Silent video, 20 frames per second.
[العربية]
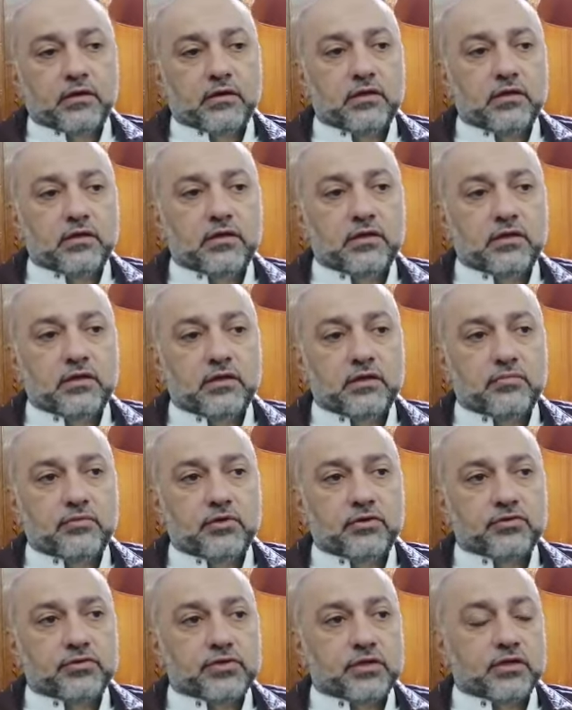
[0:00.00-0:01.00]
قال
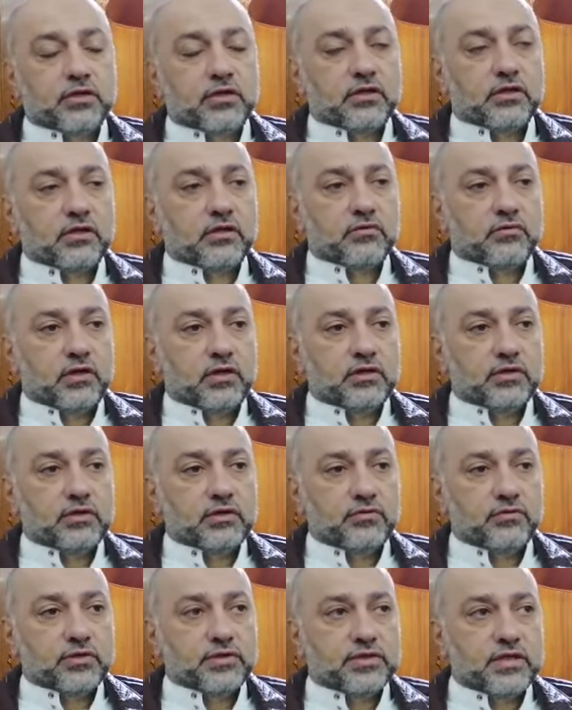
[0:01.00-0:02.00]
النبي صلى الله
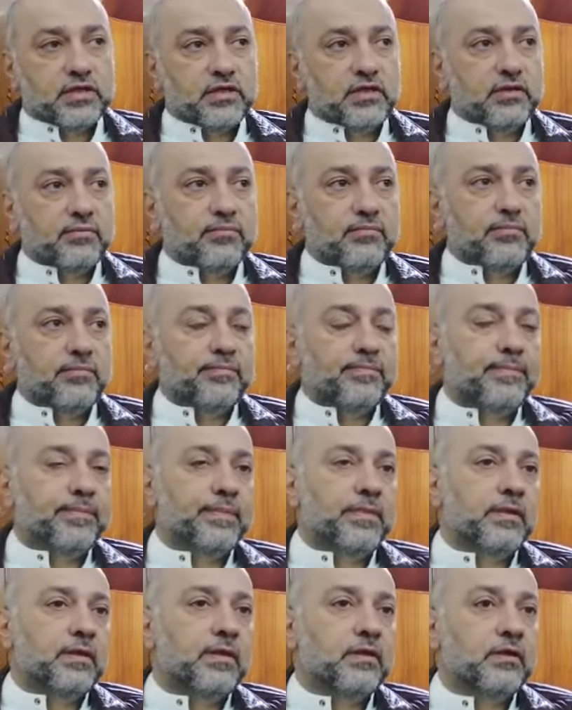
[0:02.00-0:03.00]
عليه وسلم
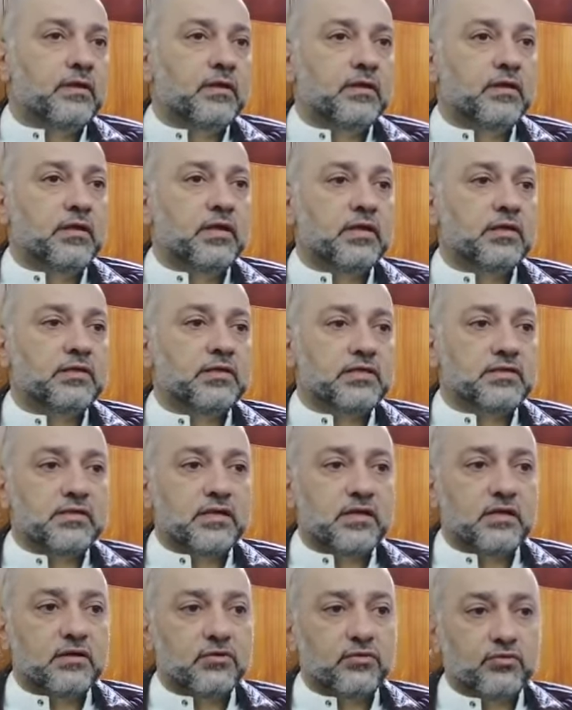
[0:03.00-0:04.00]
لا
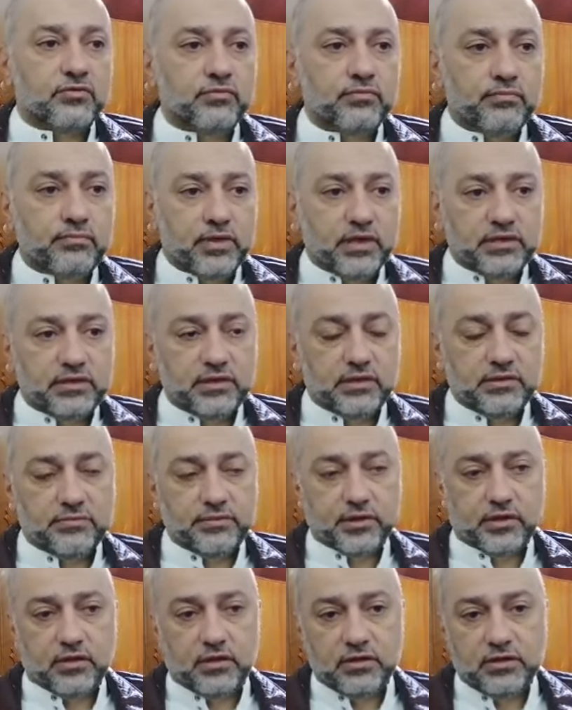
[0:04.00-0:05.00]
تزال أمتي
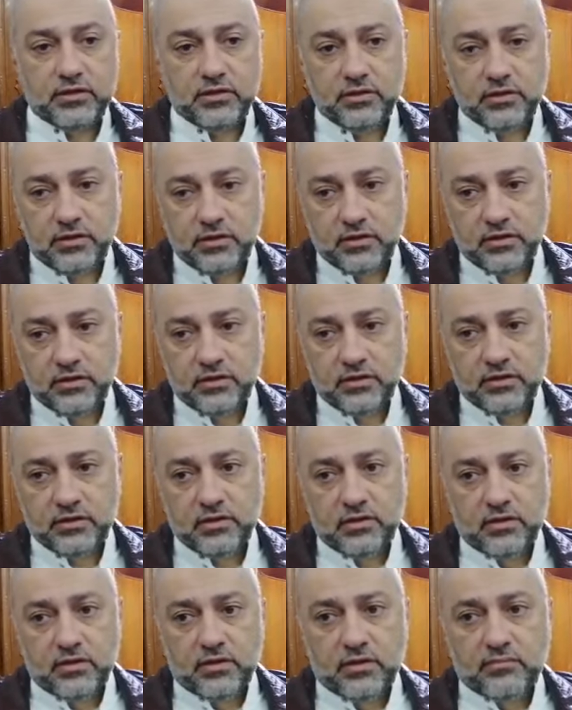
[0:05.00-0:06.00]
بخير
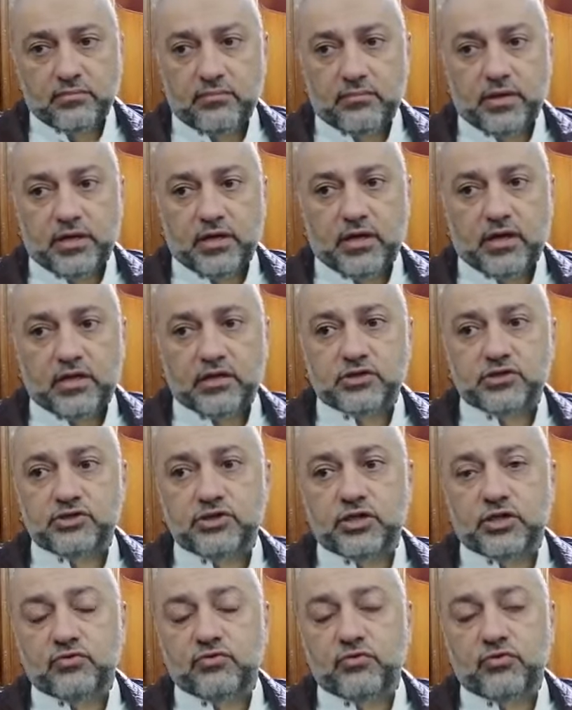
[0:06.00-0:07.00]
ما
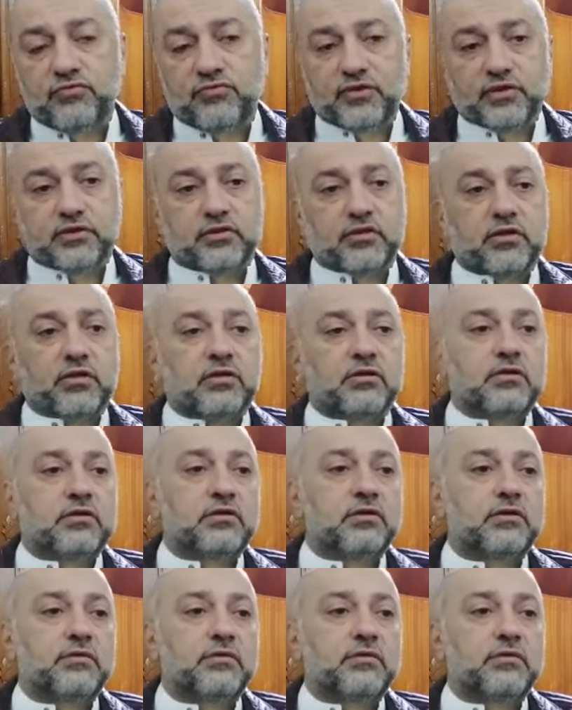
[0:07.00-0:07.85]
عجلوا الفطرة